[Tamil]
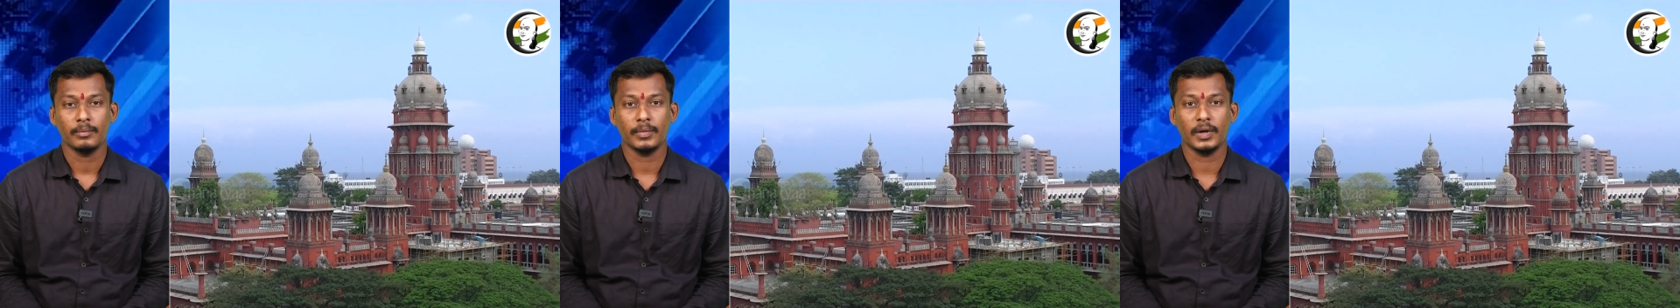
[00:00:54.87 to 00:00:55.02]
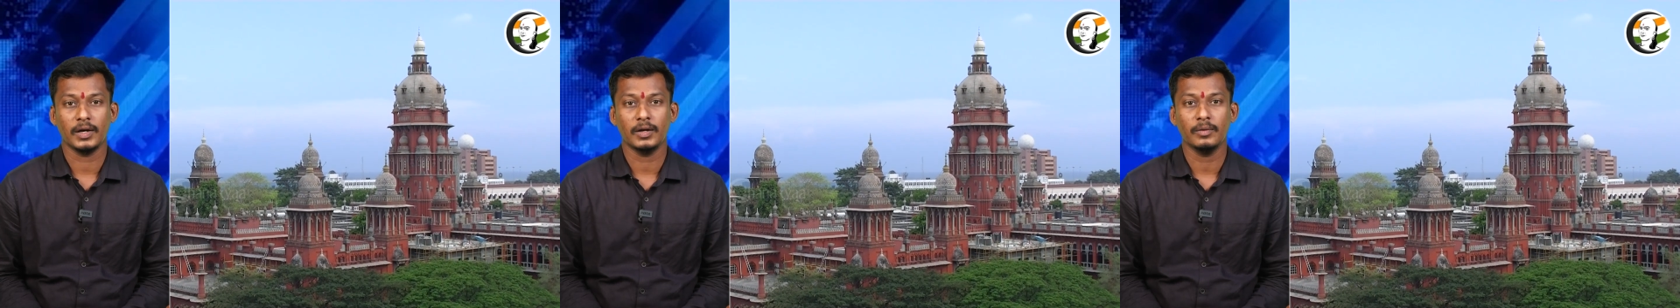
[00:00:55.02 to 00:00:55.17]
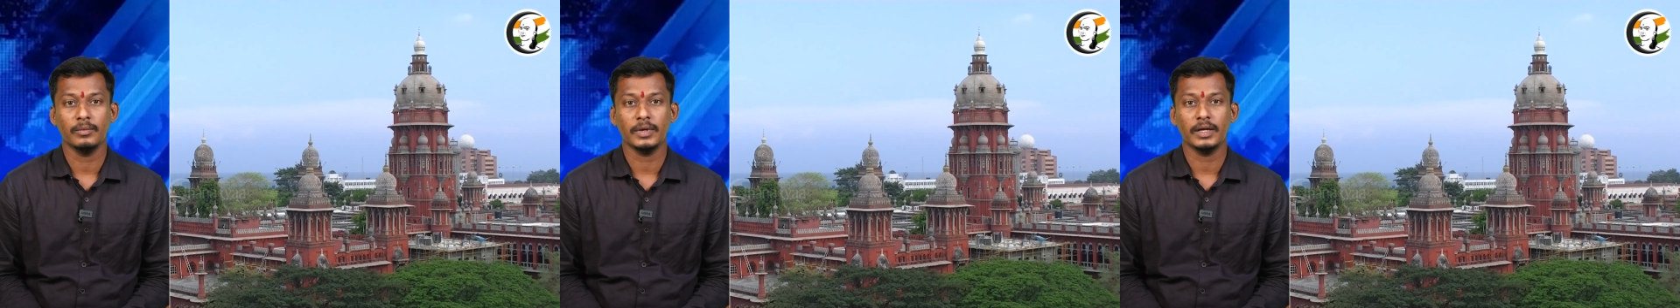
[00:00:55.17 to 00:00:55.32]

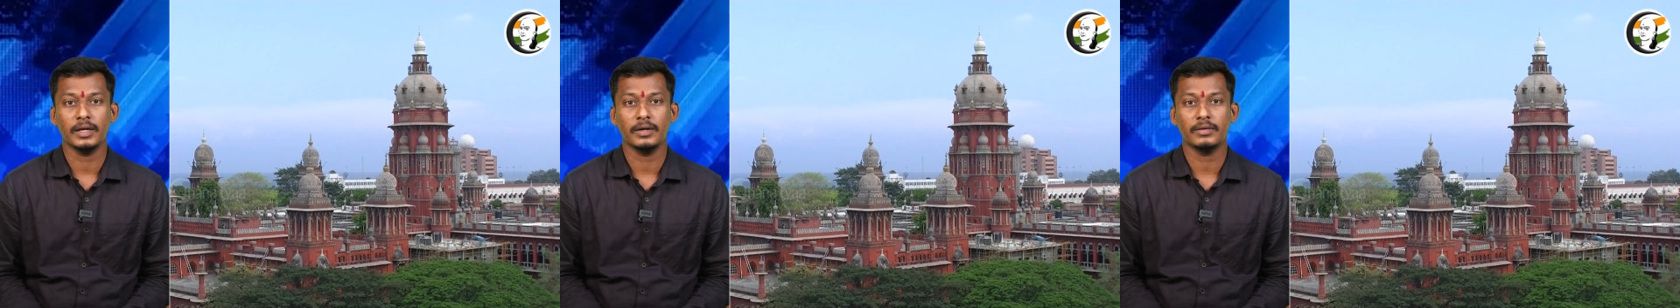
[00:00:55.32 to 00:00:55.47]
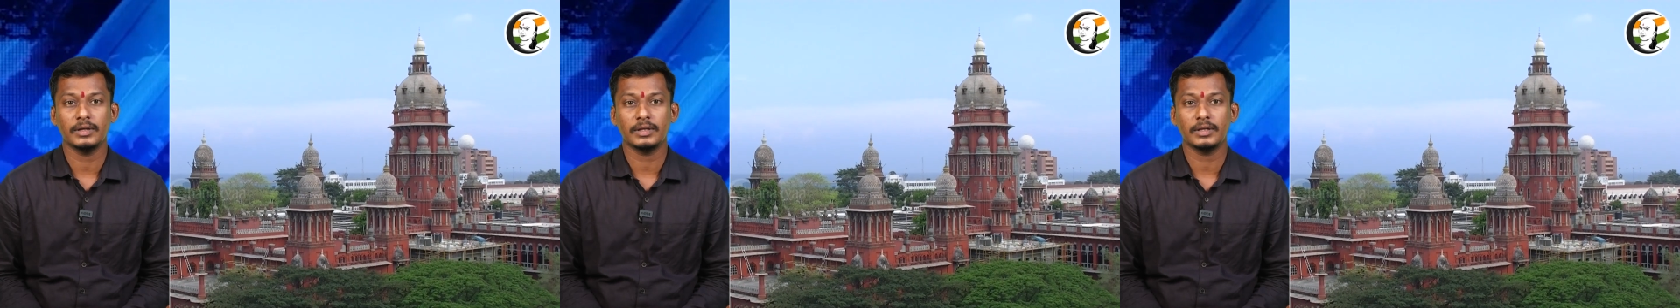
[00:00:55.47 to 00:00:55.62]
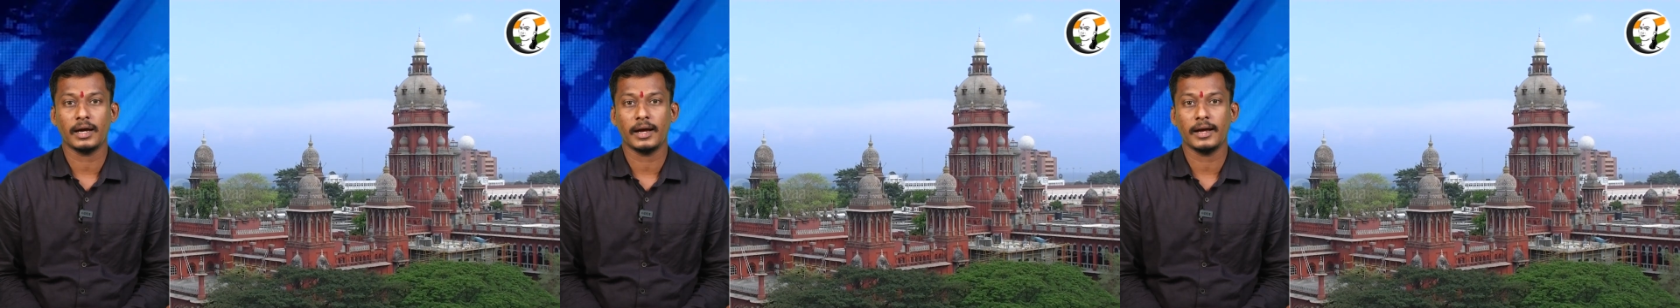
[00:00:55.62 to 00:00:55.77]
மேலும்
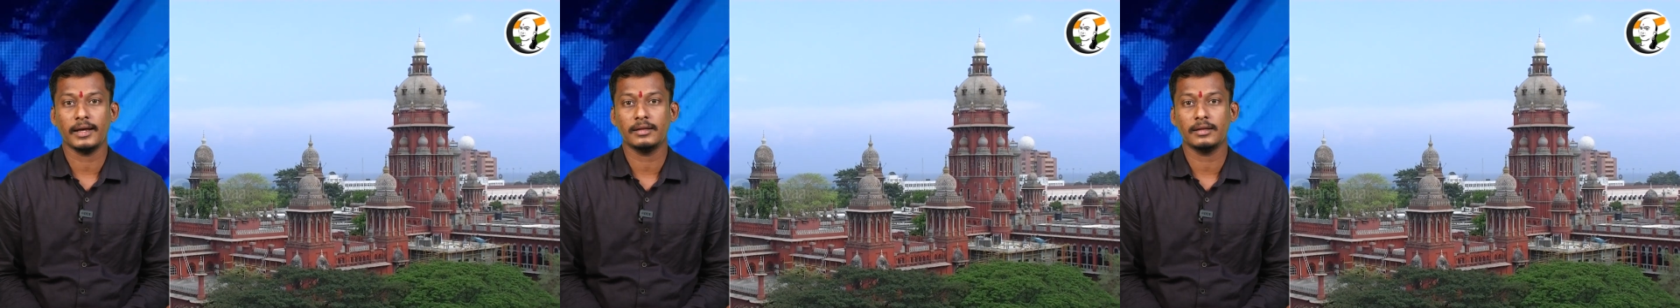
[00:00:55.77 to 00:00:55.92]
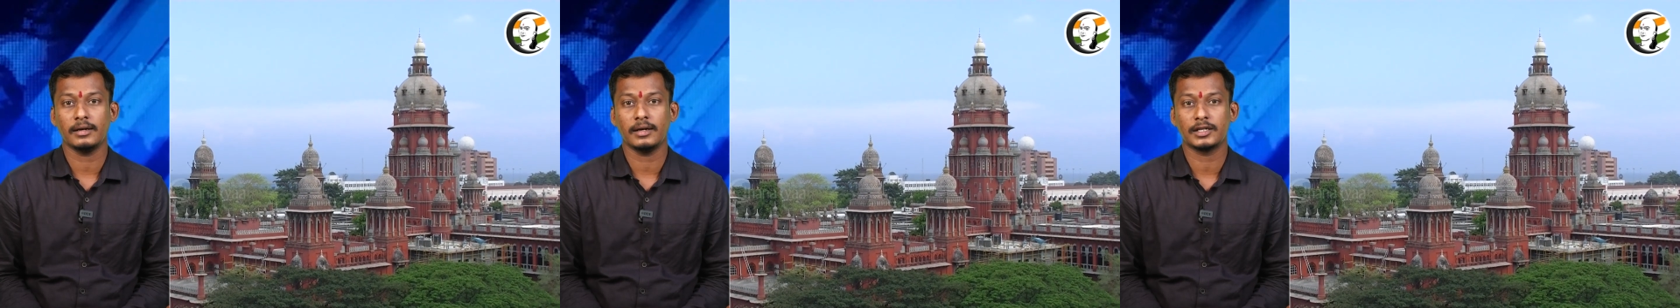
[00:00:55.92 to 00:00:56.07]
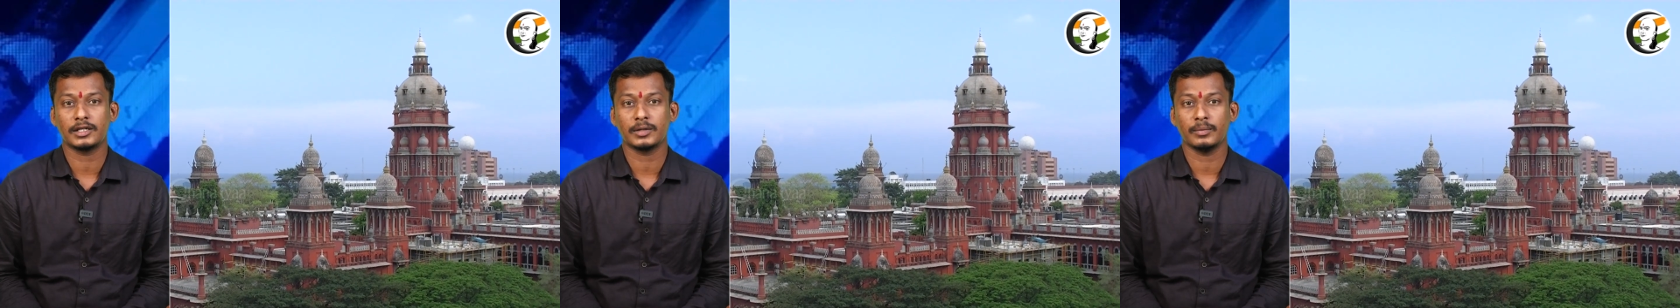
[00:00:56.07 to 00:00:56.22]
இருபத்தி
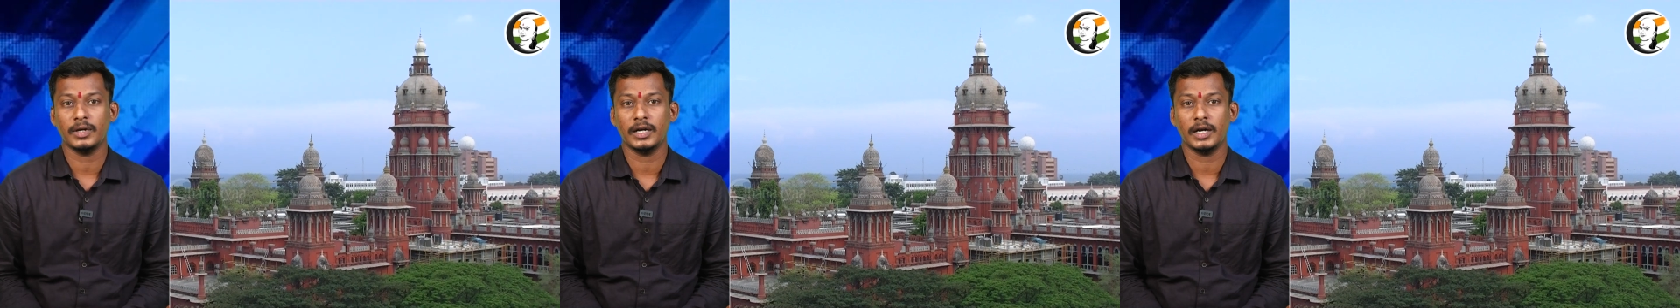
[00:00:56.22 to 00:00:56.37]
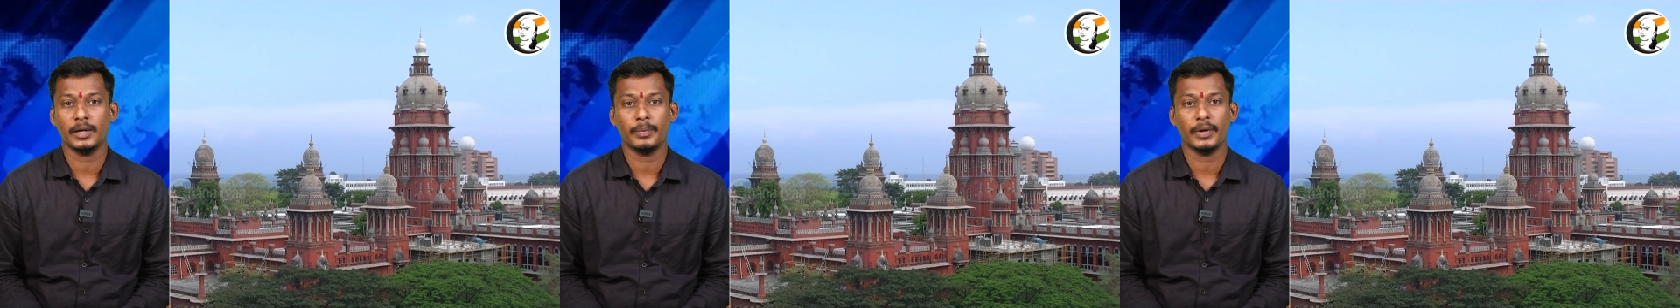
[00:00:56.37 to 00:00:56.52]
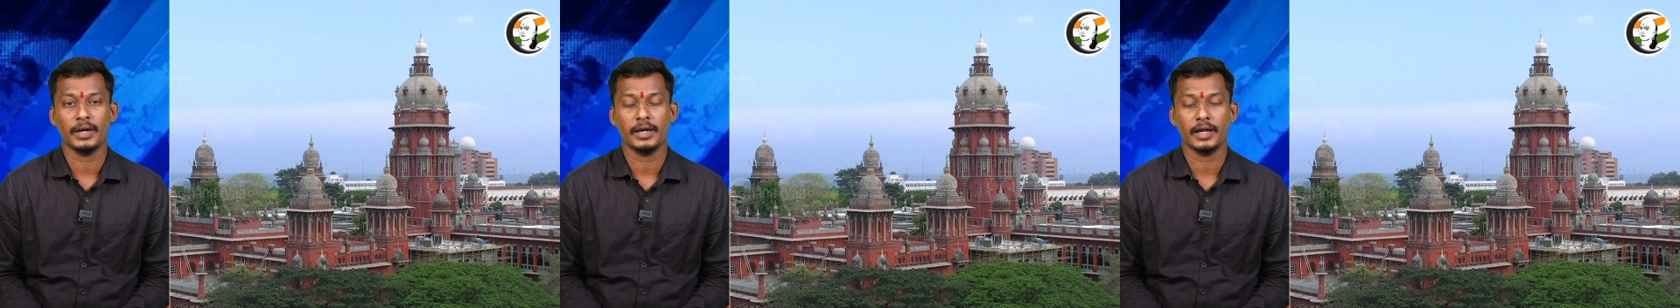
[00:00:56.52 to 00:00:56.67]
ஐந்து லட்சம்
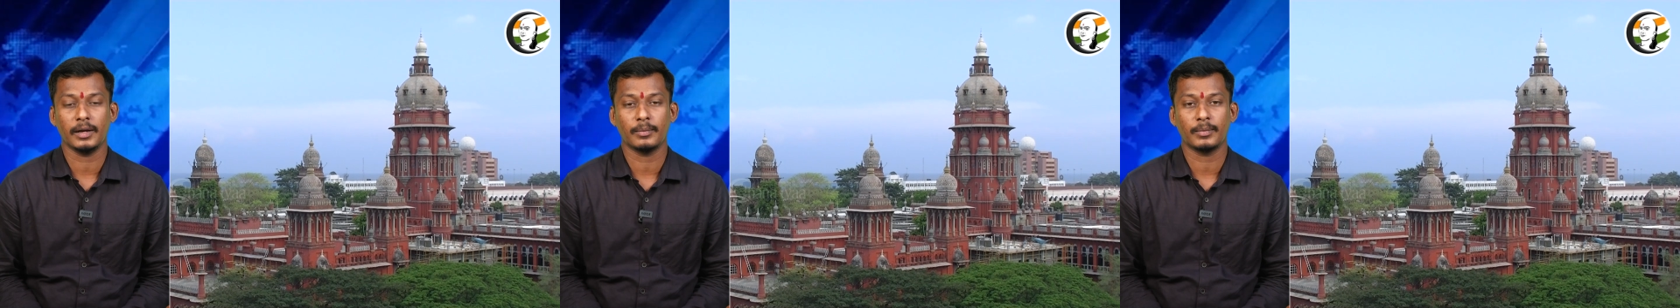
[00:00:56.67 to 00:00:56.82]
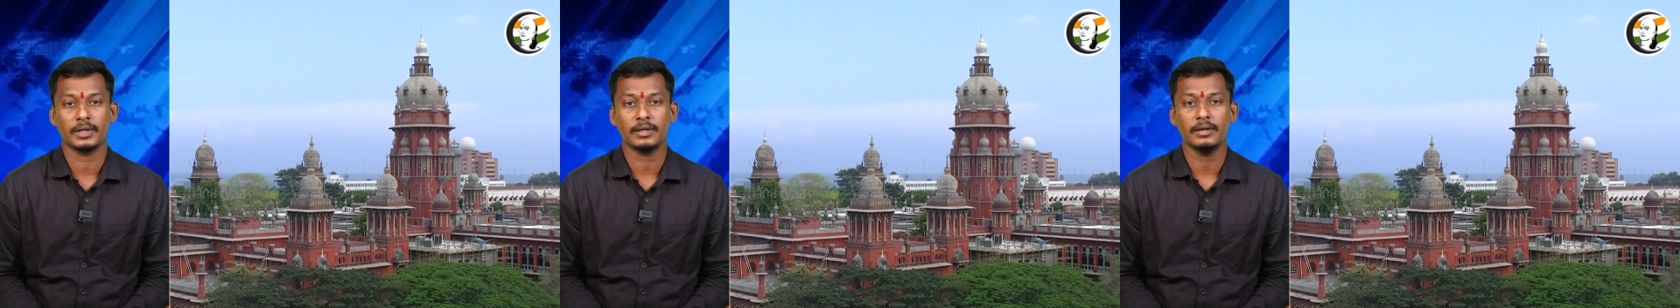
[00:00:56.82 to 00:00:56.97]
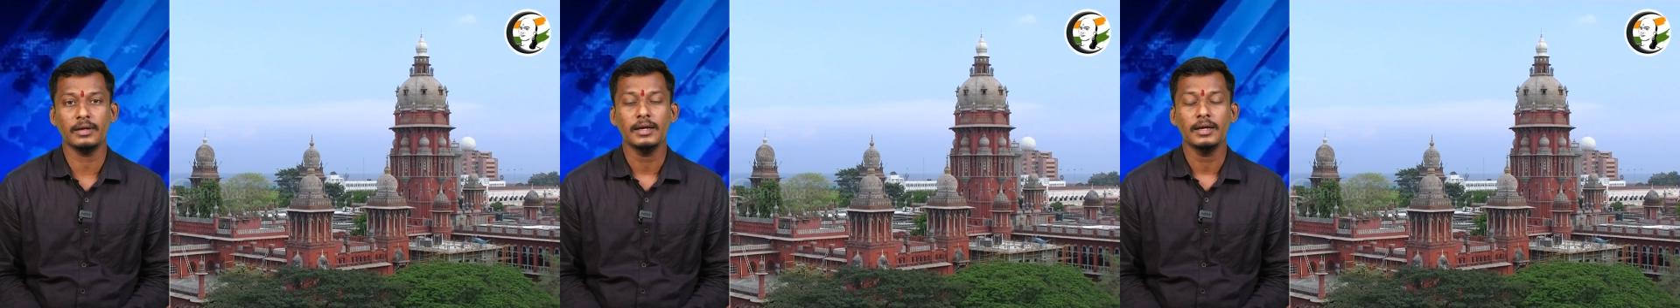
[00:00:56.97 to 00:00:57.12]
இழப்பீடு
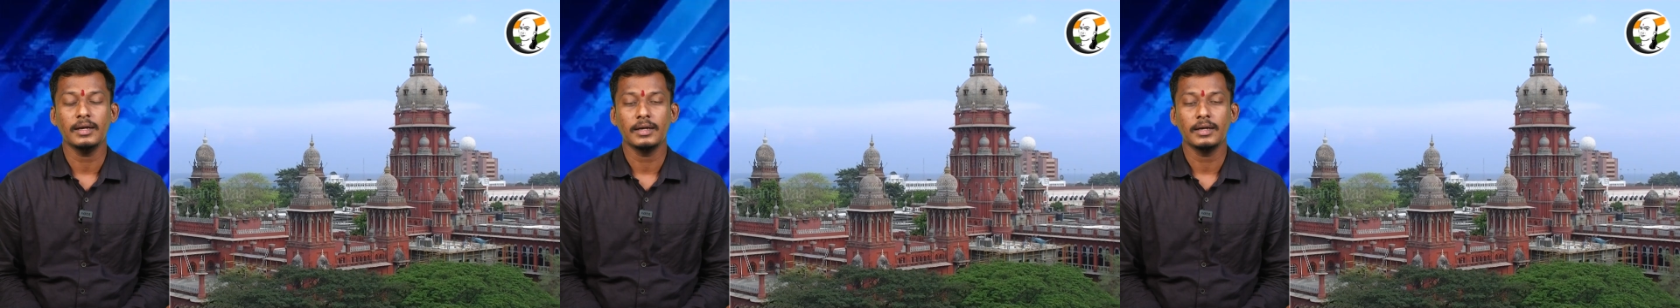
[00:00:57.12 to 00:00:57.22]
என்பது